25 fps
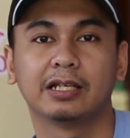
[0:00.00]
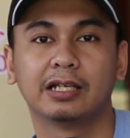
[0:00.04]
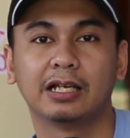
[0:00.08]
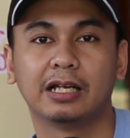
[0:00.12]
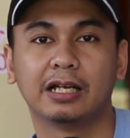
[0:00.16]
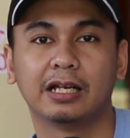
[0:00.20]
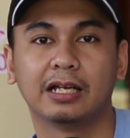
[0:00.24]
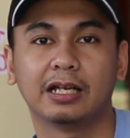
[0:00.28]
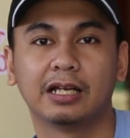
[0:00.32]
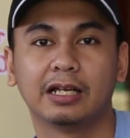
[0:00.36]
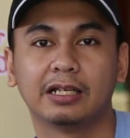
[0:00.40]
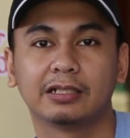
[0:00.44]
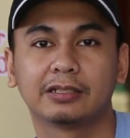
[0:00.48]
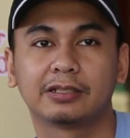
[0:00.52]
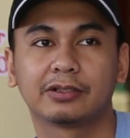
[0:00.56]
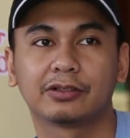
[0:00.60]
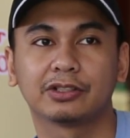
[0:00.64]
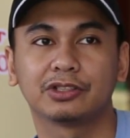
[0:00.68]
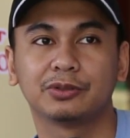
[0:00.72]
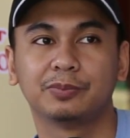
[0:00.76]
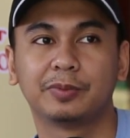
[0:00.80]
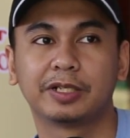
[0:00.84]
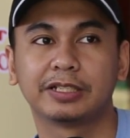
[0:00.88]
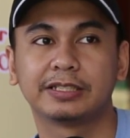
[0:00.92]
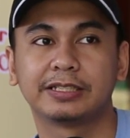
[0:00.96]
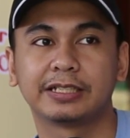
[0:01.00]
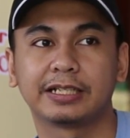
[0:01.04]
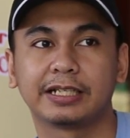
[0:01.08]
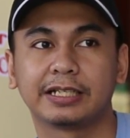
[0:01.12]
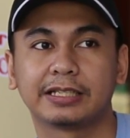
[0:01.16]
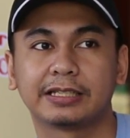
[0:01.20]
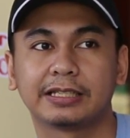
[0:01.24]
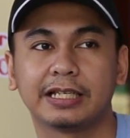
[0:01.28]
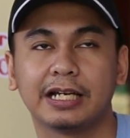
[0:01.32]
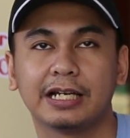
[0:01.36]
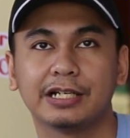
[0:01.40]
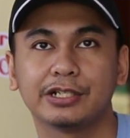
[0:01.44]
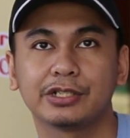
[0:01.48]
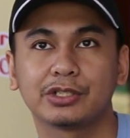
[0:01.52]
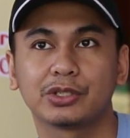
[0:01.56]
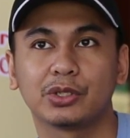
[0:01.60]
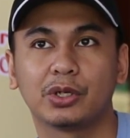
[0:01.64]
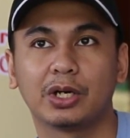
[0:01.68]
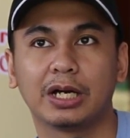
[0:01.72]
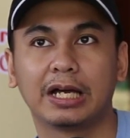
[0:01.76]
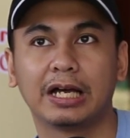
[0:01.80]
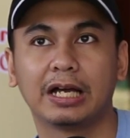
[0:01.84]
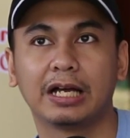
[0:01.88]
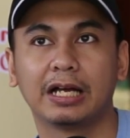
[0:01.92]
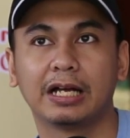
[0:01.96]
Uh, terus bercerita
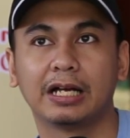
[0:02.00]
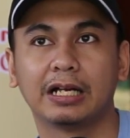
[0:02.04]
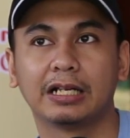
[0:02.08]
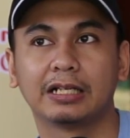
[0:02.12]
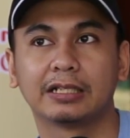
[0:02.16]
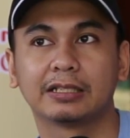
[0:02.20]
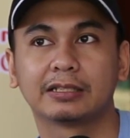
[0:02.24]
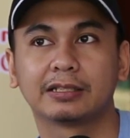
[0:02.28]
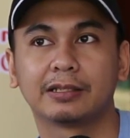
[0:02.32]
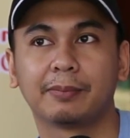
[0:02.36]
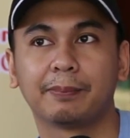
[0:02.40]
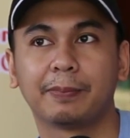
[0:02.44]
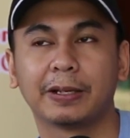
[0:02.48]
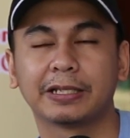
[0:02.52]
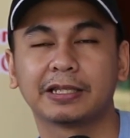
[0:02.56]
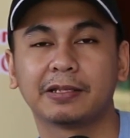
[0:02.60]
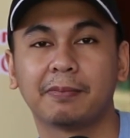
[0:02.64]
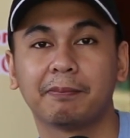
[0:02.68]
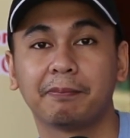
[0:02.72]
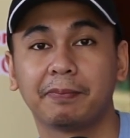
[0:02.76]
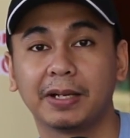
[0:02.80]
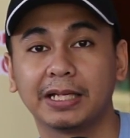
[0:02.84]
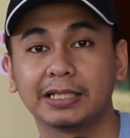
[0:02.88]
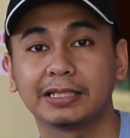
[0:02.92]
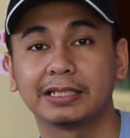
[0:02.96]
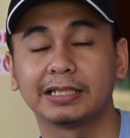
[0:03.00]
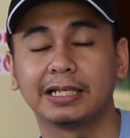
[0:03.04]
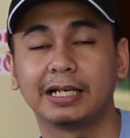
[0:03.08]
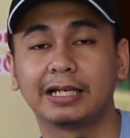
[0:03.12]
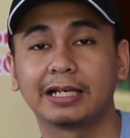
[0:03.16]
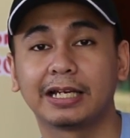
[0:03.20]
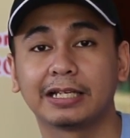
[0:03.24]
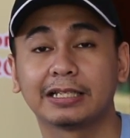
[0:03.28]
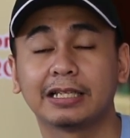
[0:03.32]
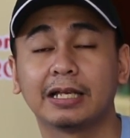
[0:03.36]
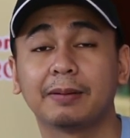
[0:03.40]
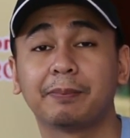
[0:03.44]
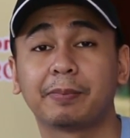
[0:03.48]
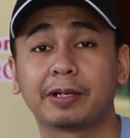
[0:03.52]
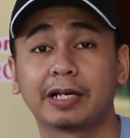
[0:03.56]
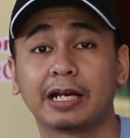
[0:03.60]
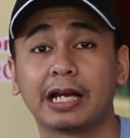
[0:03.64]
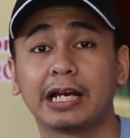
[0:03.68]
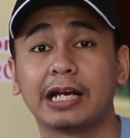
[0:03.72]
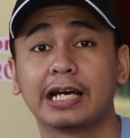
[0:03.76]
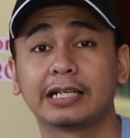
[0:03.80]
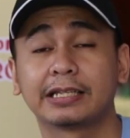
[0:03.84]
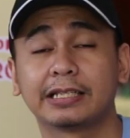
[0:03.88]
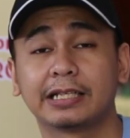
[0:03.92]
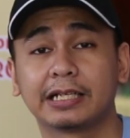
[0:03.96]
soal tempat-tempat yang kita
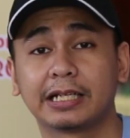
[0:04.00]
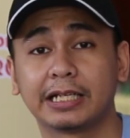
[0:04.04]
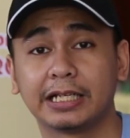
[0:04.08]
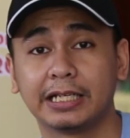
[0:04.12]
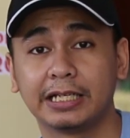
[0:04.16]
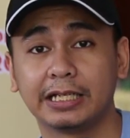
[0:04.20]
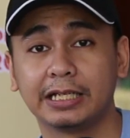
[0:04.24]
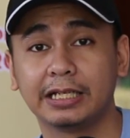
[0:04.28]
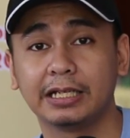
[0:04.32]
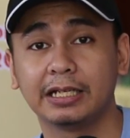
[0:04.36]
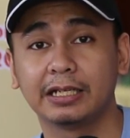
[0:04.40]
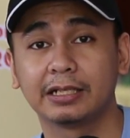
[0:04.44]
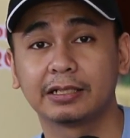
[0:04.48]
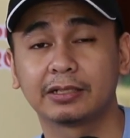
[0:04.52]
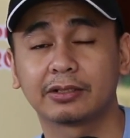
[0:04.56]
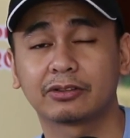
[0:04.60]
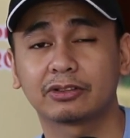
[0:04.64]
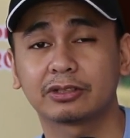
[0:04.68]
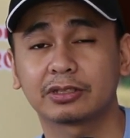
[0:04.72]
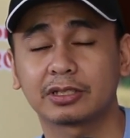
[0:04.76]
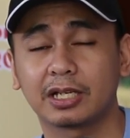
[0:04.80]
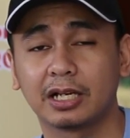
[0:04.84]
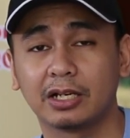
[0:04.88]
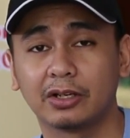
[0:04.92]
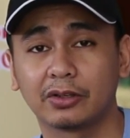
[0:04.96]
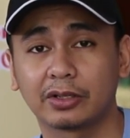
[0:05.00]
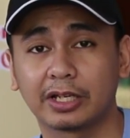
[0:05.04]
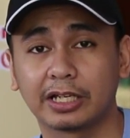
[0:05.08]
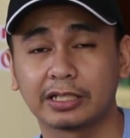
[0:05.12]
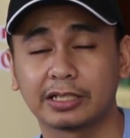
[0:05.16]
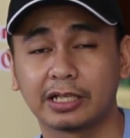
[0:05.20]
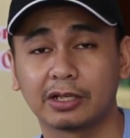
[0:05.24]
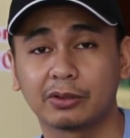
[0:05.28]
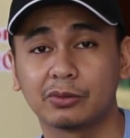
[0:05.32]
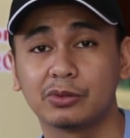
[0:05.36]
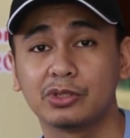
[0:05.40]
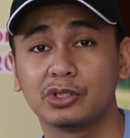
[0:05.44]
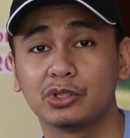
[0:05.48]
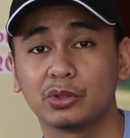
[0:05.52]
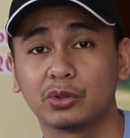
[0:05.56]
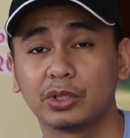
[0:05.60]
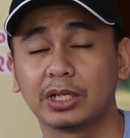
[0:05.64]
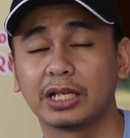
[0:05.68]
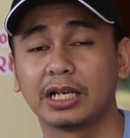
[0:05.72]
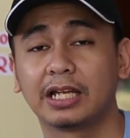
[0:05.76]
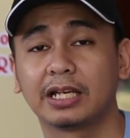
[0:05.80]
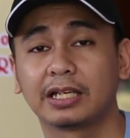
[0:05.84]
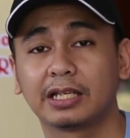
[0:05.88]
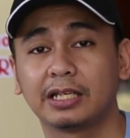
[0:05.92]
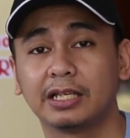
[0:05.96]
pernah datangi terus kalau kita
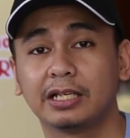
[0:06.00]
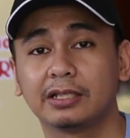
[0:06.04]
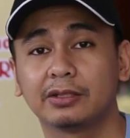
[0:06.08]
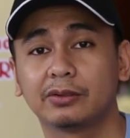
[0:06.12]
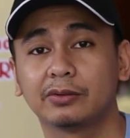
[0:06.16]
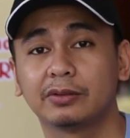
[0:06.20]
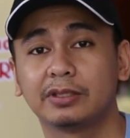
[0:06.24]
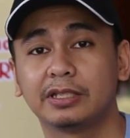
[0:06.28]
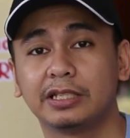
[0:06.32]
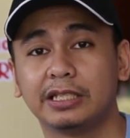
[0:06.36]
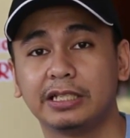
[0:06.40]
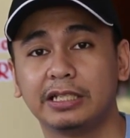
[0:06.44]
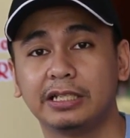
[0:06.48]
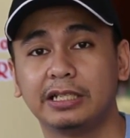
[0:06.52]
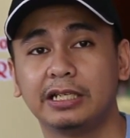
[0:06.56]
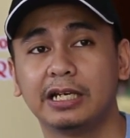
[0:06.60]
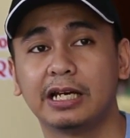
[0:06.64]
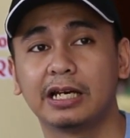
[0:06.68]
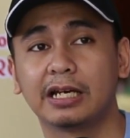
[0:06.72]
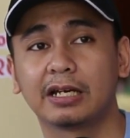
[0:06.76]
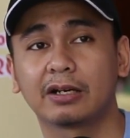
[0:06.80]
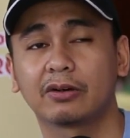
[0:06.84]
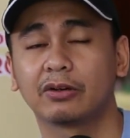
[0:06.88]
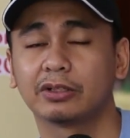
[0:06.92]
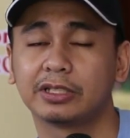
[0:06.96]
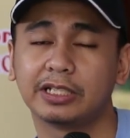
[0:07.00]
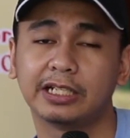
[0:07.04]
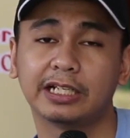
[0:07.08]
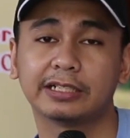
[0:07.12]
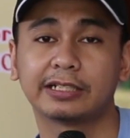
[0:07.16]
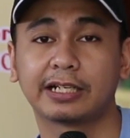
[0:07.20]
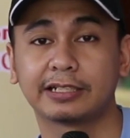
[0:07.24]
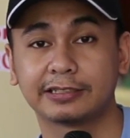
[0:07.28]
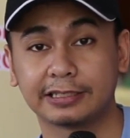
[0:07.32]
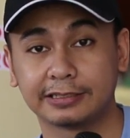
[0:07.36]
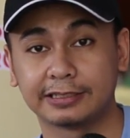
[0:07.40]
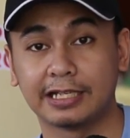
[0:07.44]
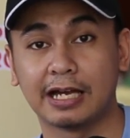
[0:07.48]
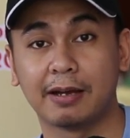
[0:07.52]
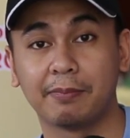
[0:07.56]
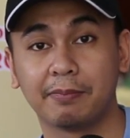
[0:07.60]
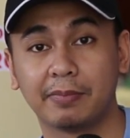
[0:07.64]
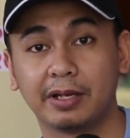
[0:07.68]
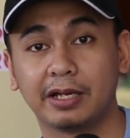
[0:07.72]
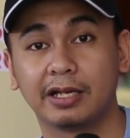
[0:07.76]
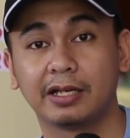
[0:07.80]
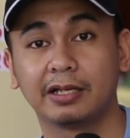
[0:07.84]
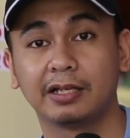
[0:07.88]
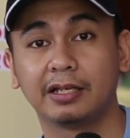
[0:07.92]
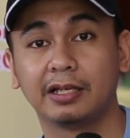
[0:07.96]
kunjungi lagi itu tidak kok tidak terasa
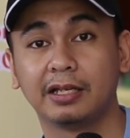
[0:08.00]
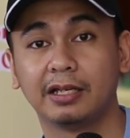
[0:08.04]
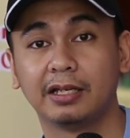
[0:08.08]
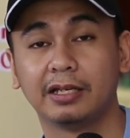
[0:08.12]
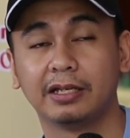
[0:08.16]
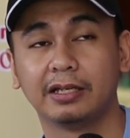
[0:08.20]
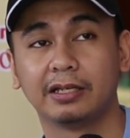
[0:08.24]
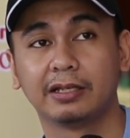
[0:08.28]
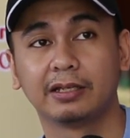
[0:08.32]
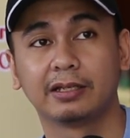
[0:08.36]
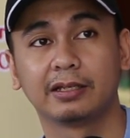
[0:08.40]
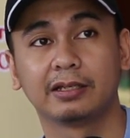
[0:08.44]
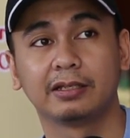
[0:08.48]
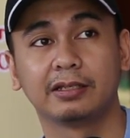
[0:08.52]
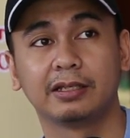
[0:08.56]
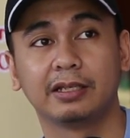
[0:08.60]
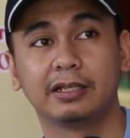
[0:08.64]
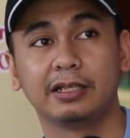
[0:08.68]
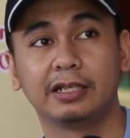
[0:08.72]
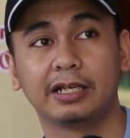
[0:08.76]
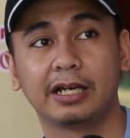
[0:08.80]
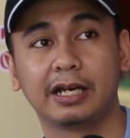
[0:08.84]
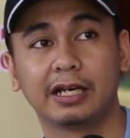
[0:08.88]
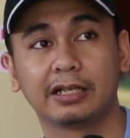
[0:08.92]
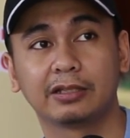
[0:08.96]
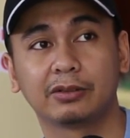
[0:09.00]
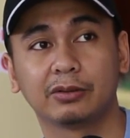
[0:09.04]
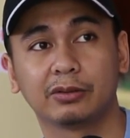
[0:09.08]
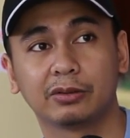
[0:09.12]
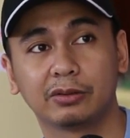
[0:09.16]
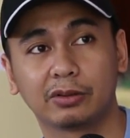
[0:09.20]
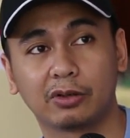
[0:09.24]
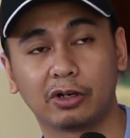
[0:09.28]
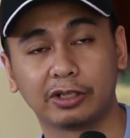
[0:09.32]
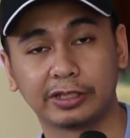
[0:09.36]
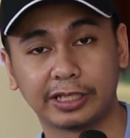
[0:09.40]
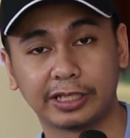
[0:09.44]
sama jadi ya itu